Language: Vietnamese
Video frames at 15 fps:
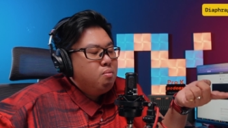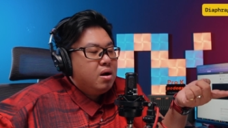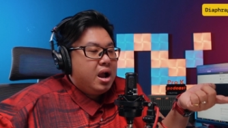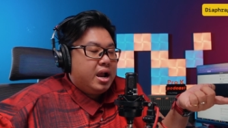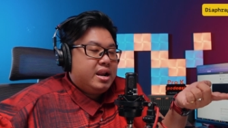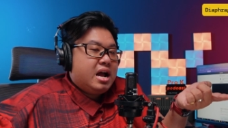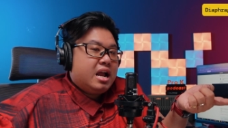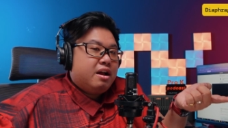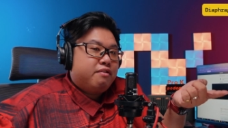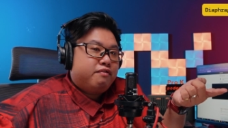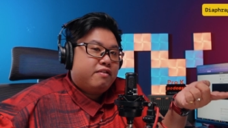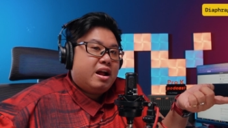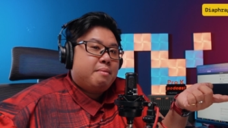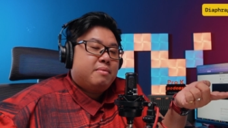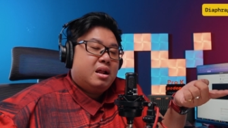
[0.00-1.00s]
công nghệ
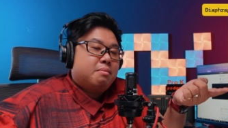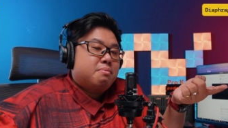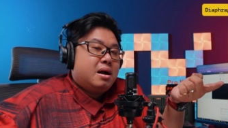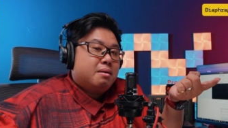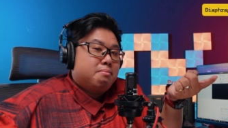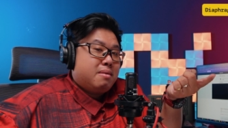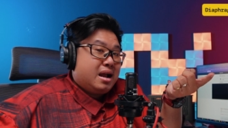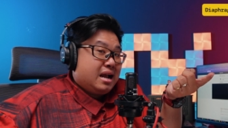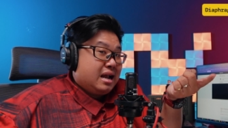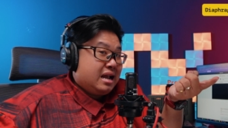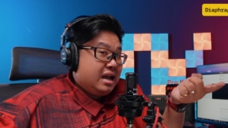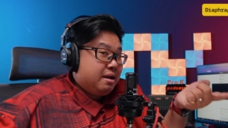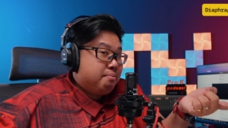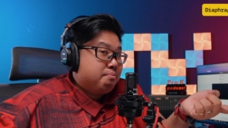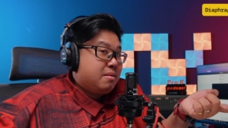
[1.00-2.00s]
diaphragm là bằng
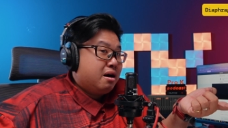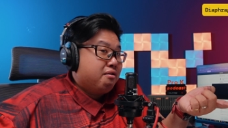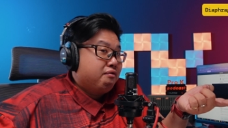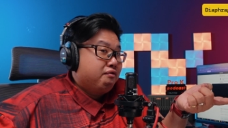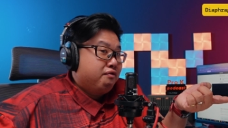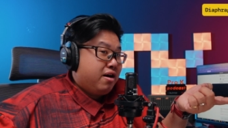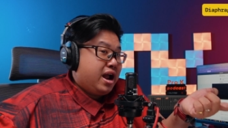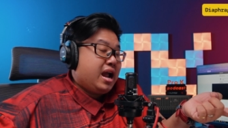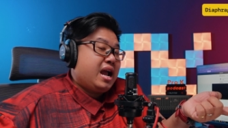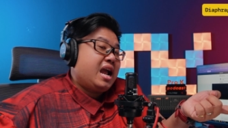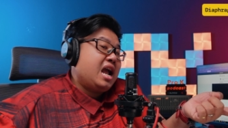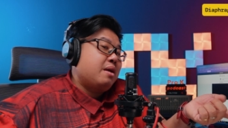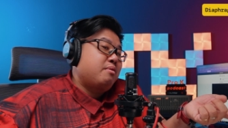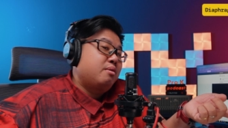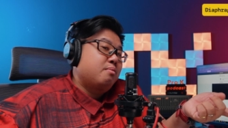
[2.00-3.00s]
màng kép bằng
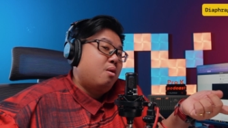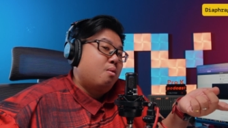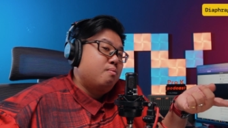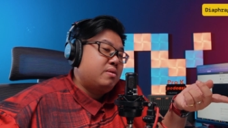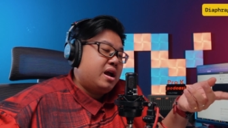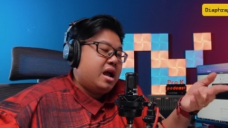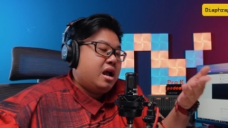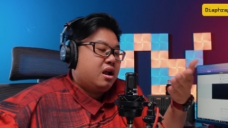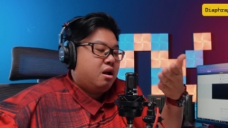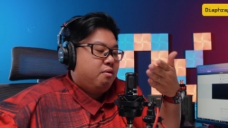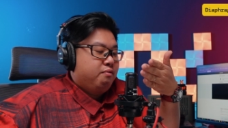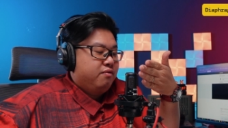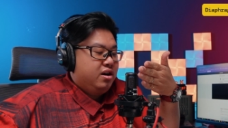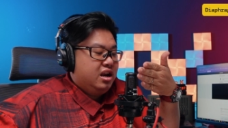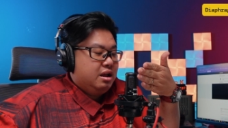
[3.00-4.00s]
vàng 24K
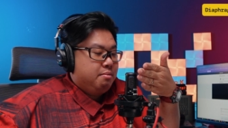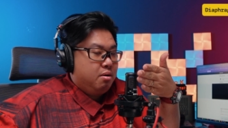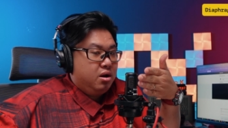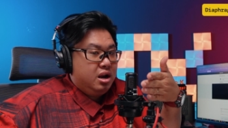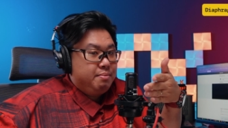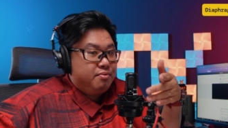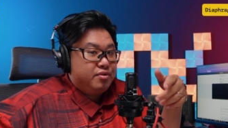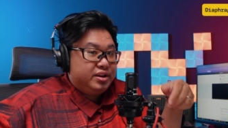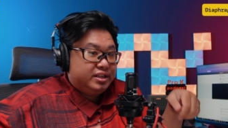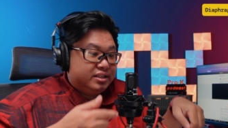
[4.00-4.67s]
cộng với là một lớp